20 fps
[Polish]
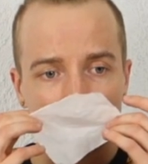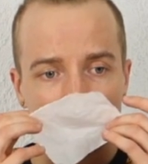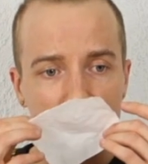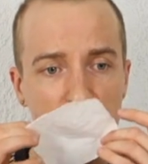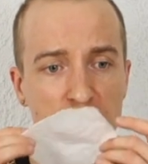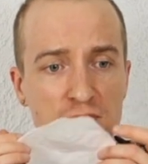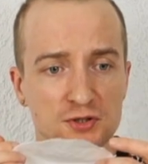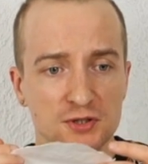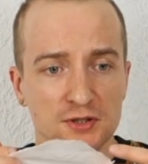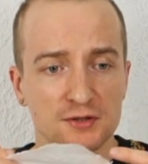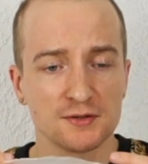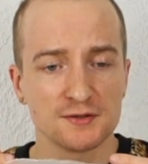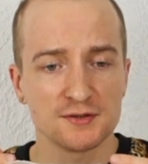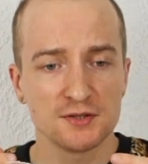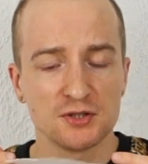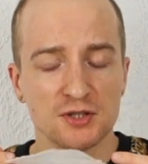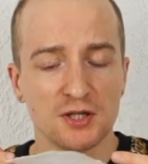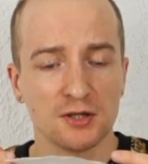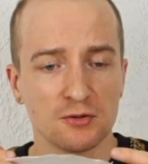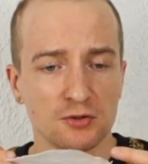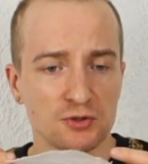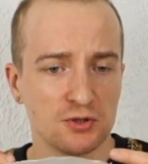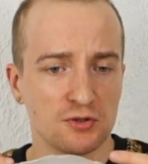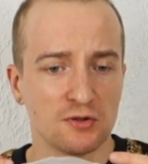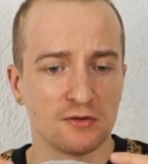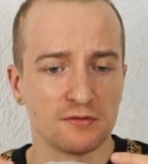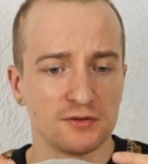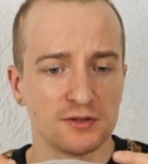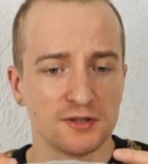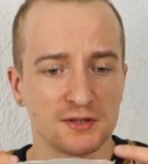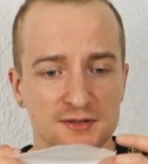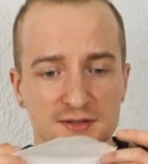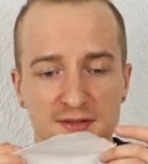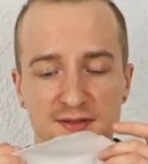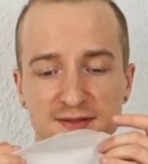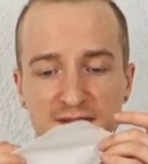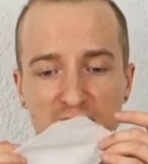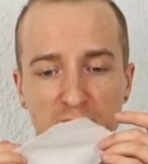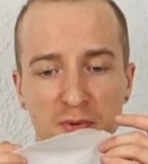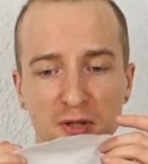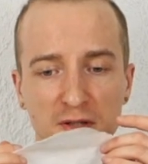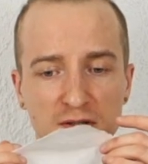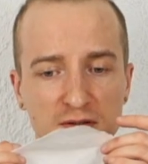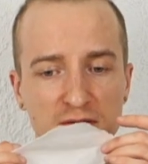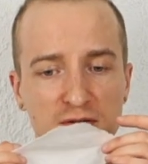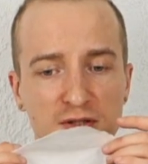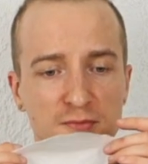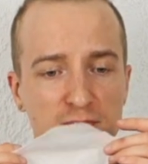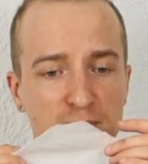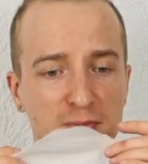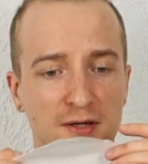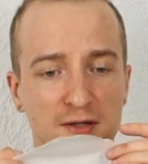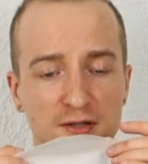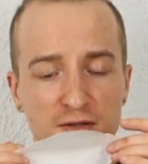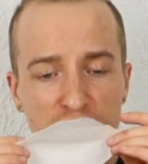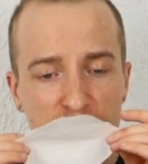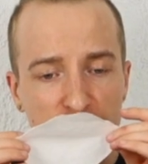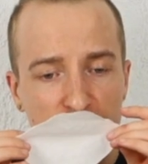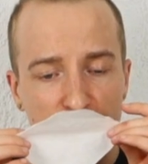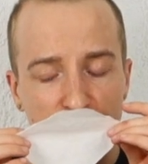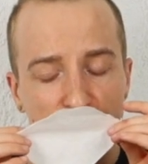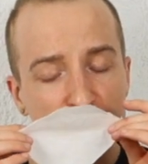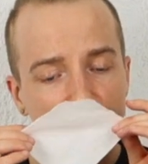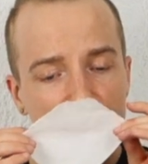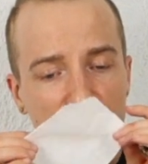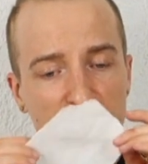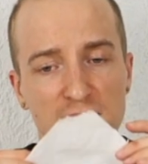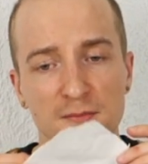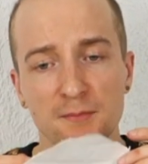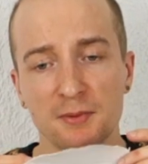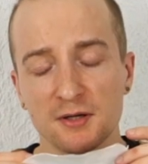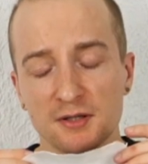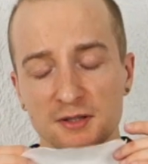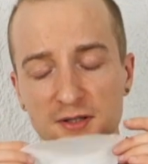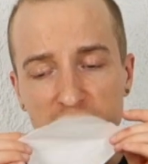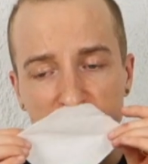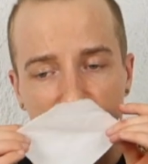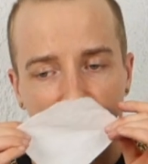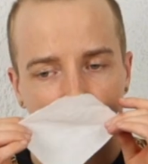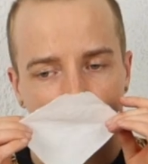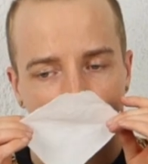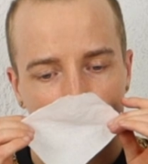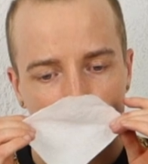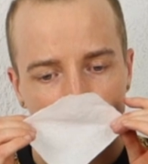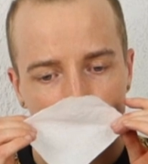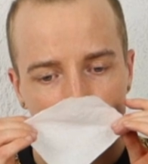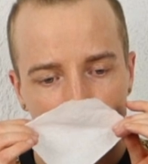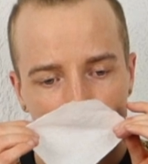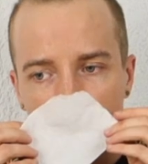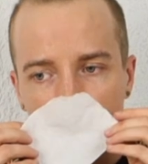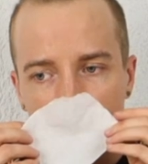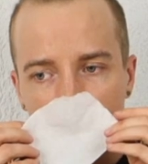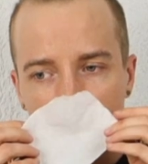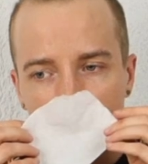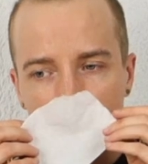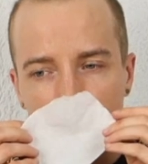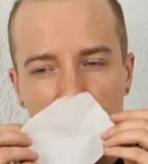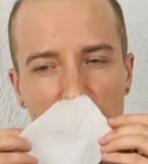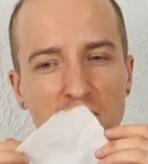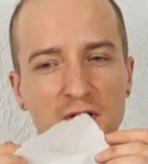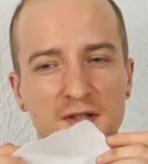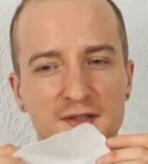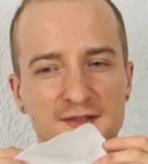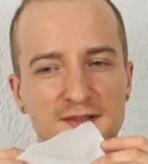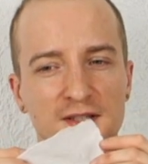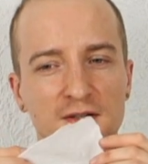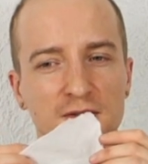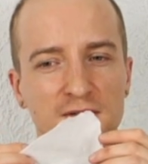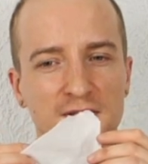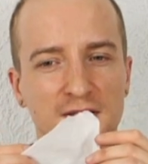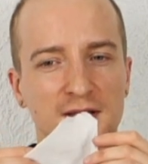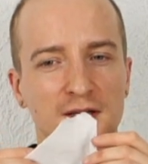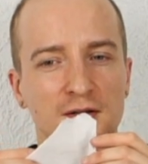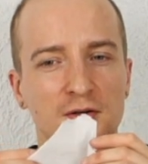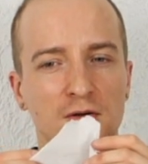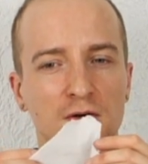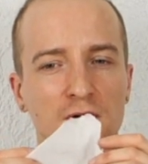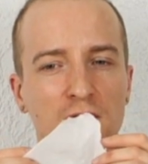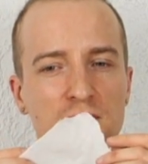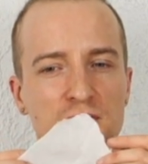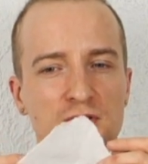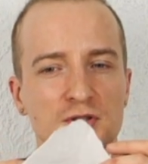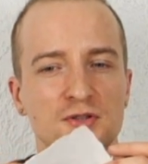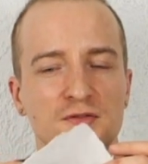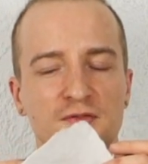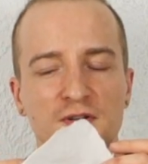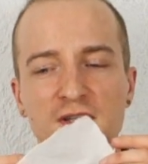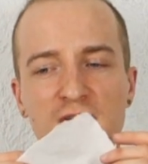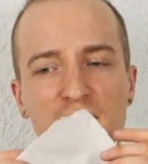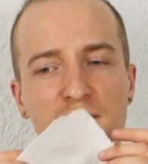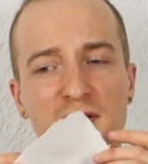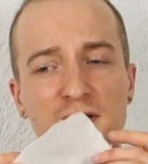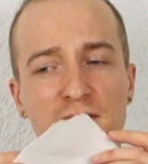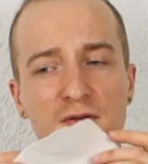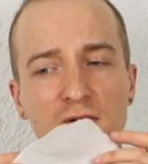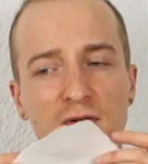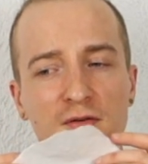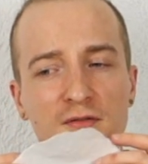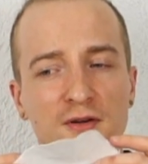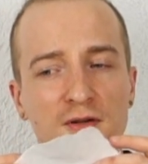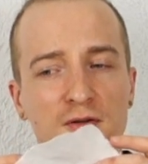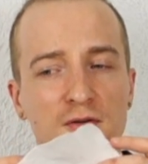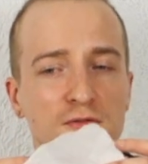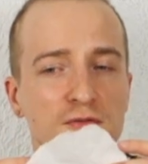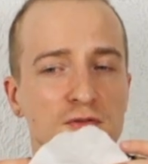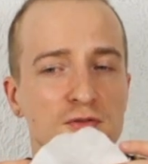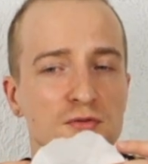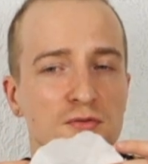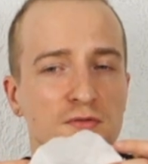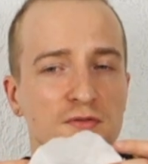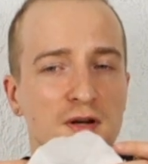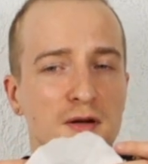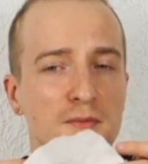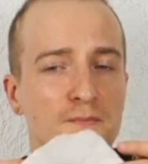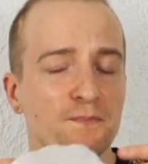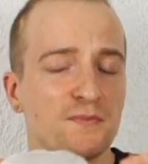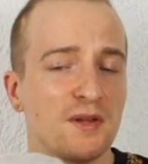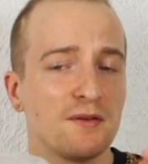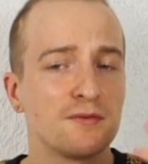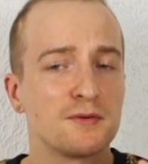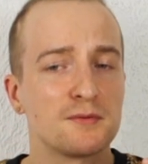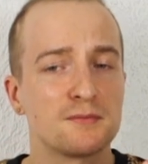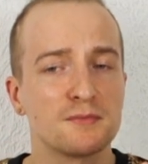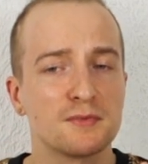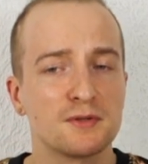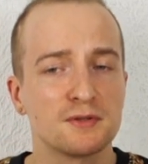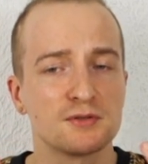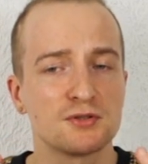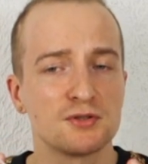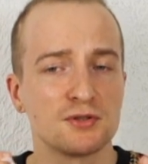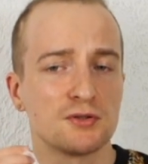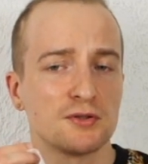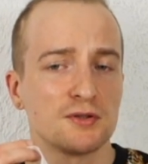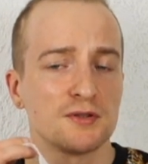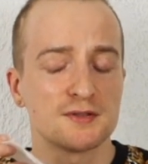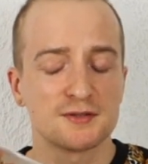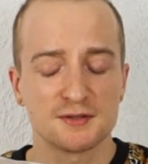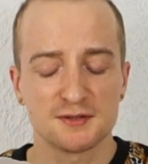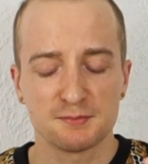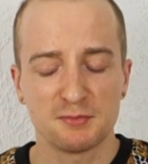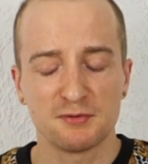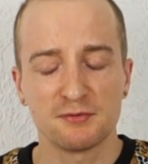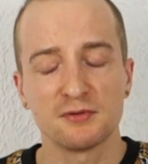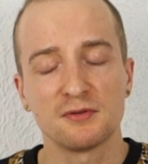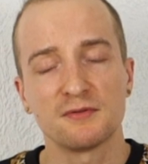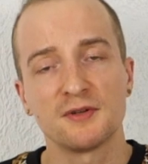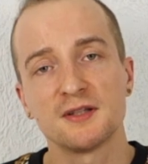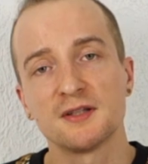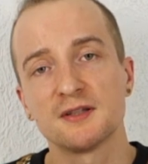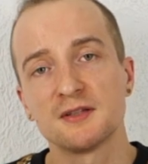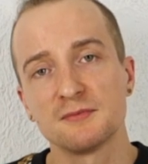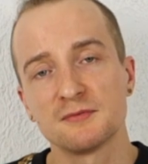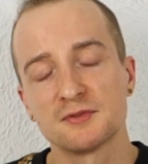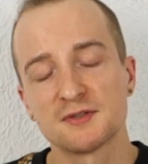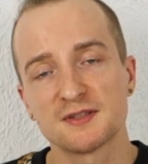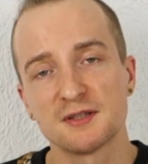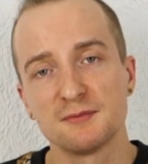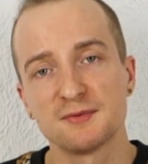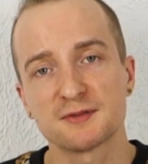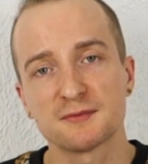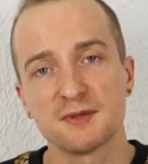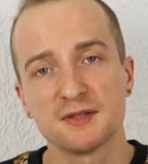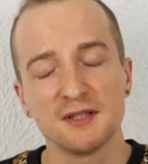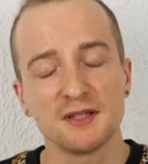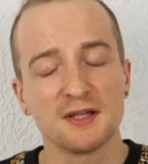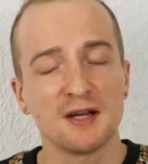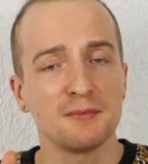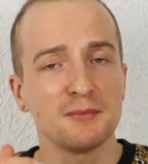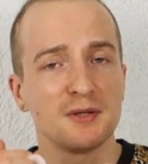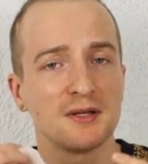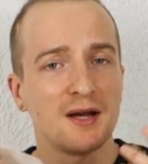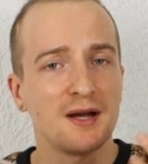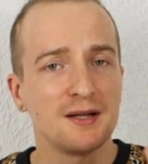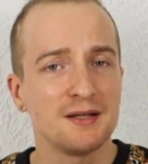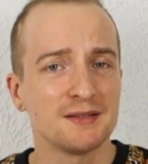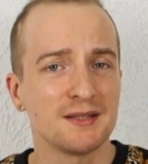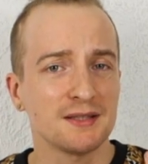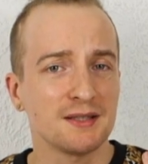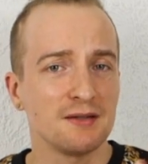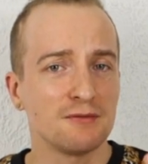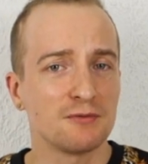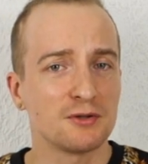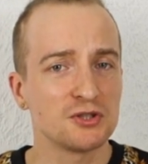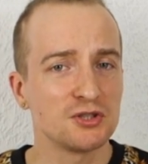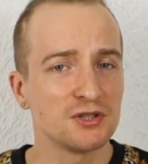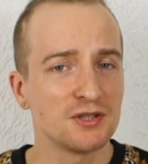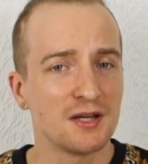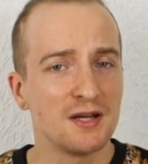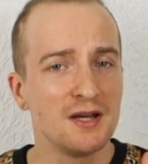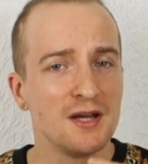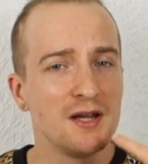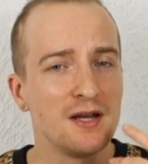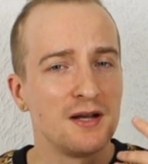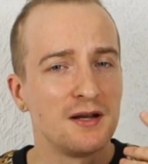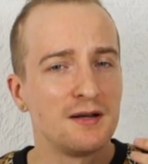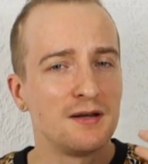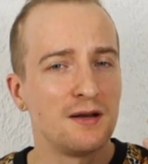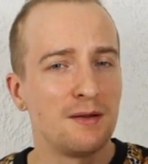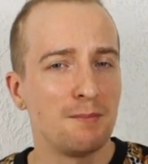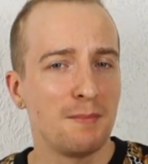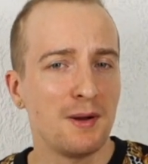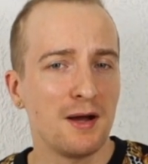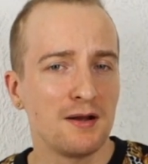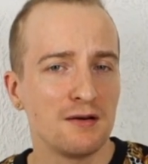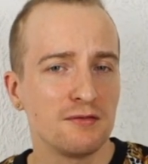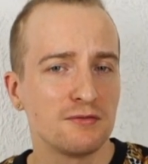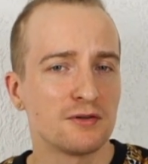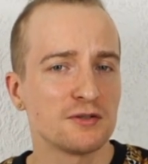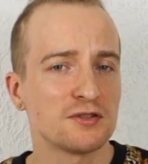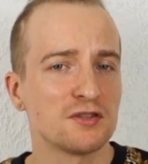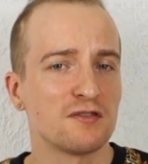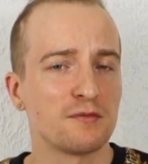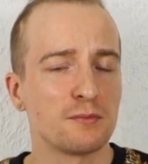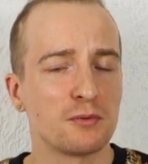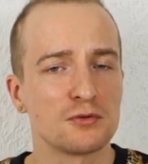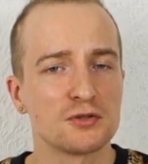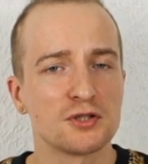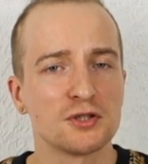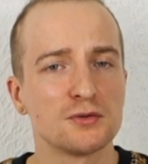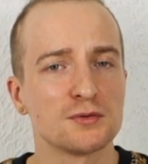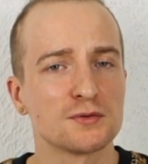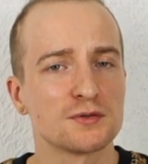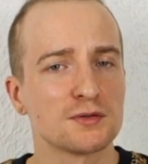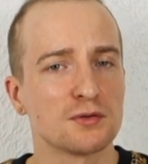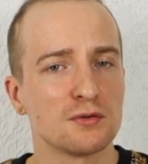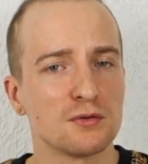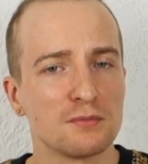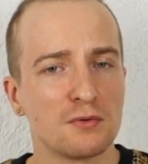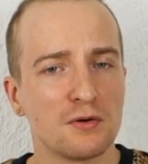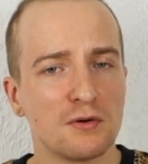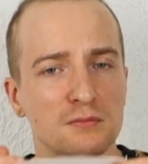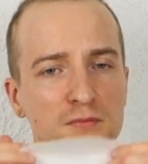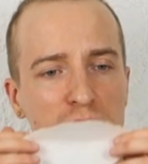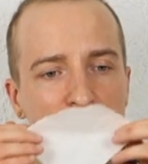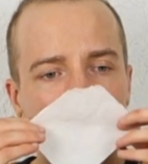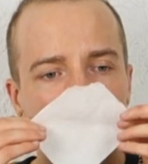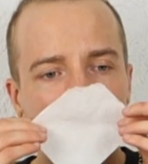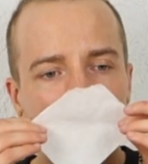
Czuć, że dosyć jakościowy jest ten zapach. Nie pachnie sztucznie, nie pachnie tanio. Trochę z niego takiego orzeźwienia mentolowego wyczuwam. Nie wiem, czy to jest spowodowane tymi wszystkimi składnikami, ale taki właśnie Lemal właśnie w połączeniu z Kubą